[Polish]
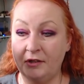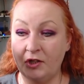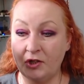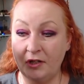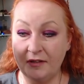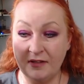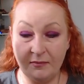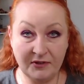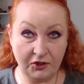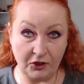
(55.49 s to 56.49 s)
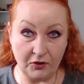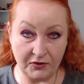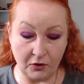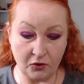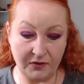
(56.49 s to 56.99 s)
jeżeli chcemy z czegoś
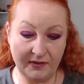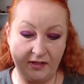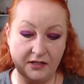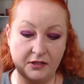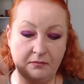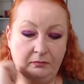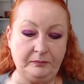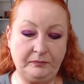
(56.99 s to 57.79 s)
skorzystać,